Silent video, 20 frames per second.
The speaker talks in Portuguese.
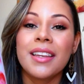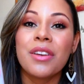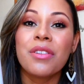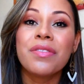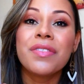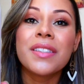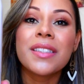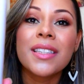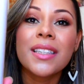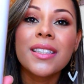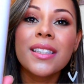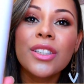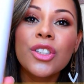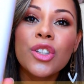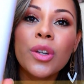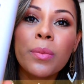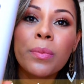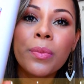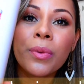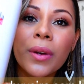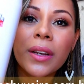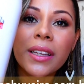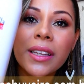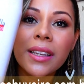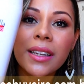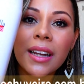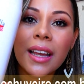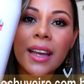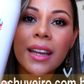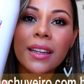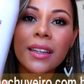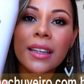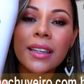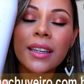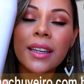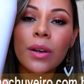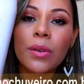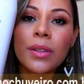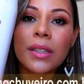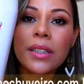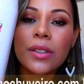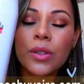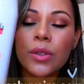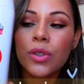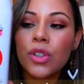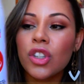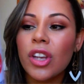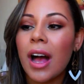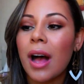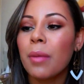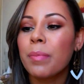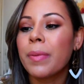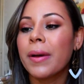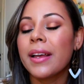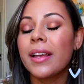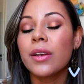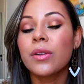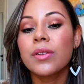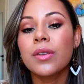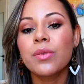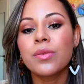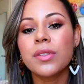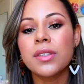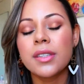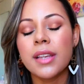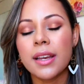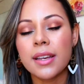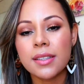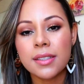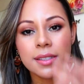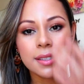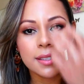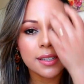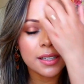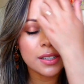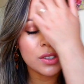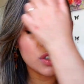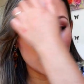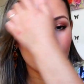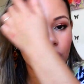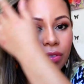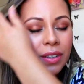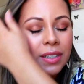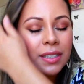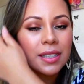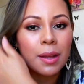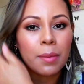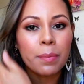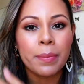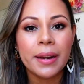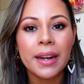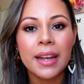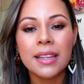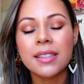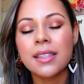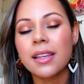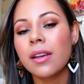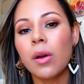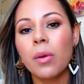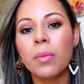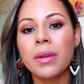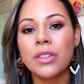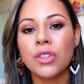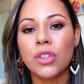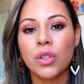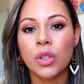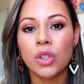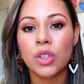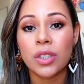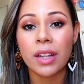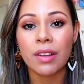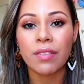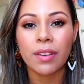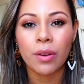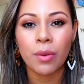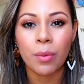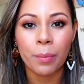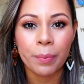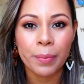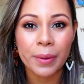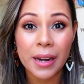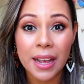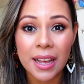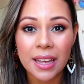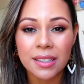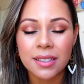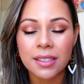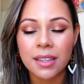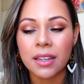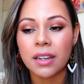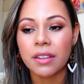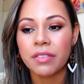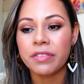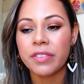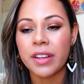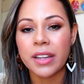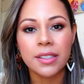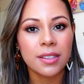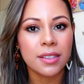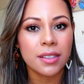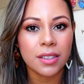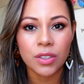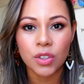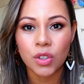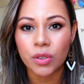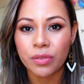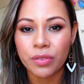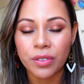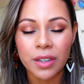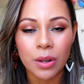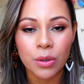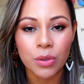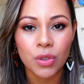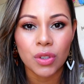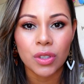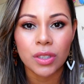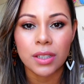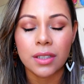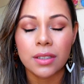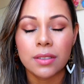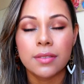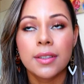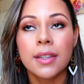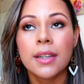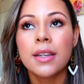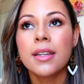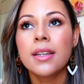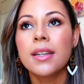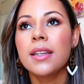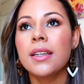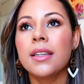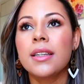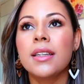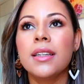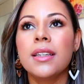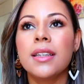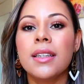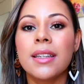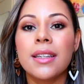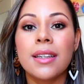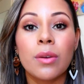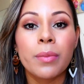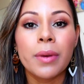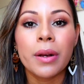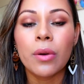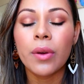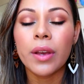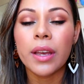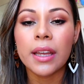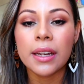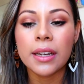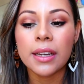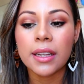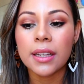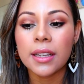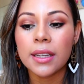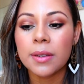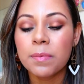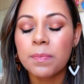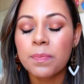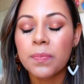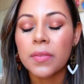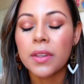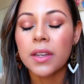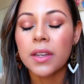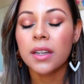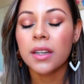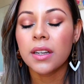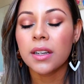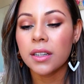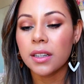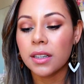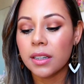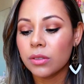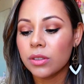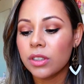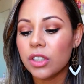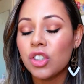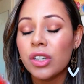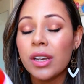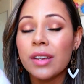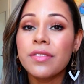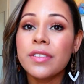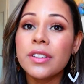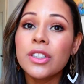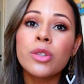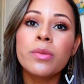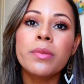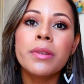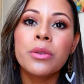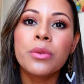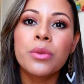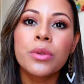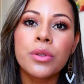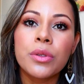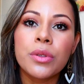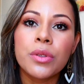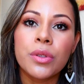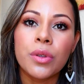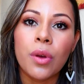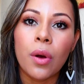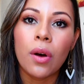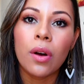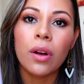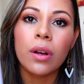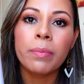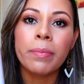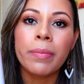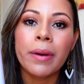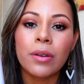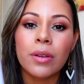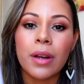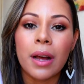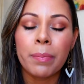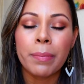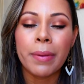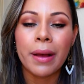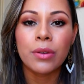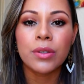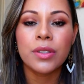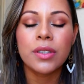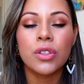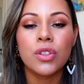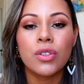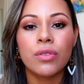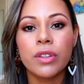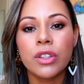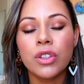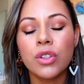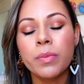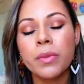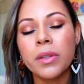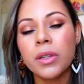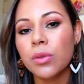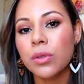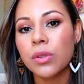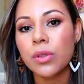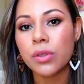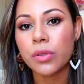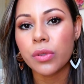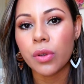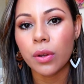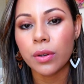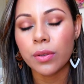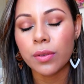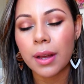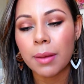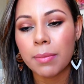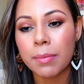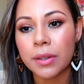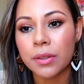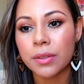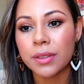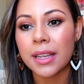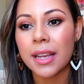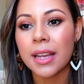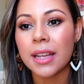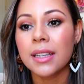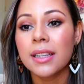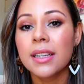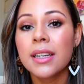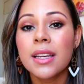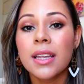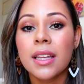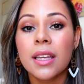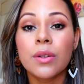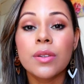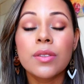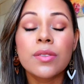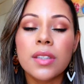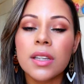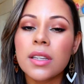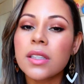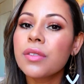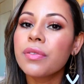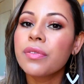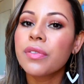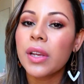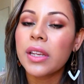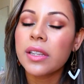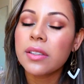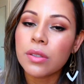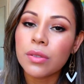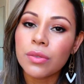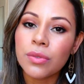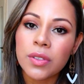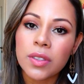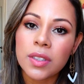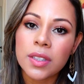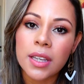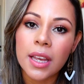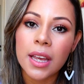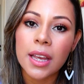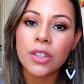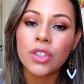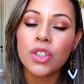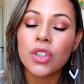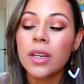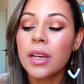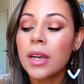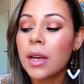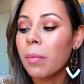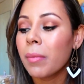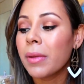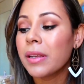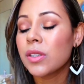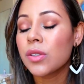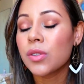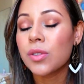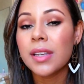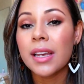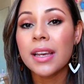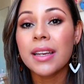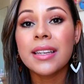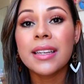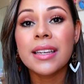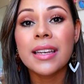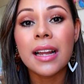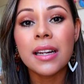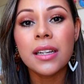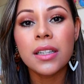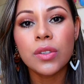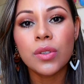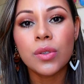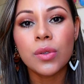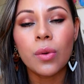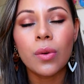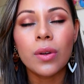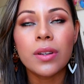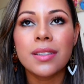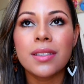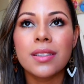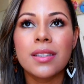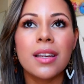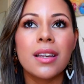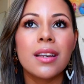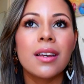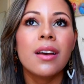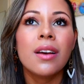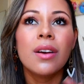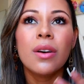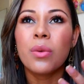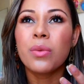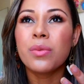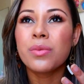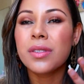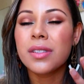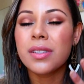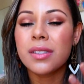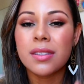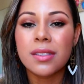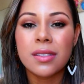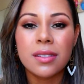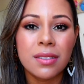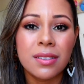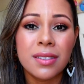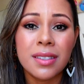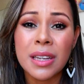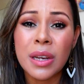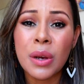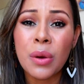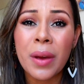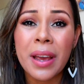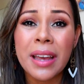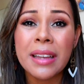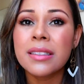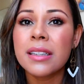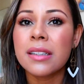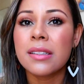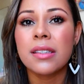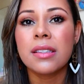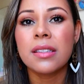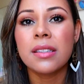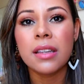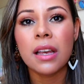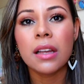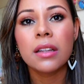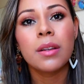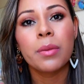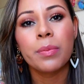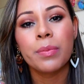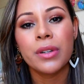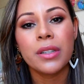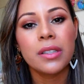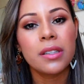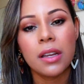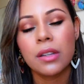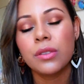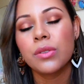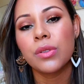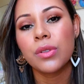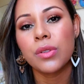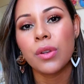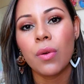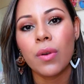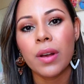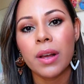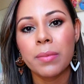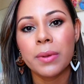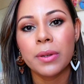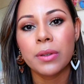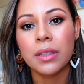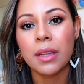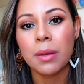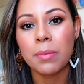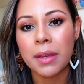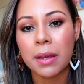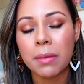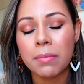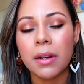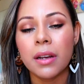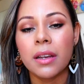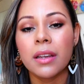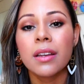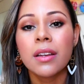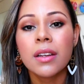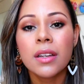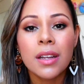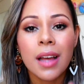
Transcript: E eu fiz esse shampoo aqui nela, que é o Liso Japa. Eu não sei se a gente fez na pressa, realmente a gente tava com pressa, era festas de final de ano e é uma correria. Uh, eu deixei 20 minutos só, a pausa de 20 minutos só no cabelo dela. Eu não sei se foi insuficiente, mas eu sei que alisou assim uns 50, 60% só o cabelo da minha mãe.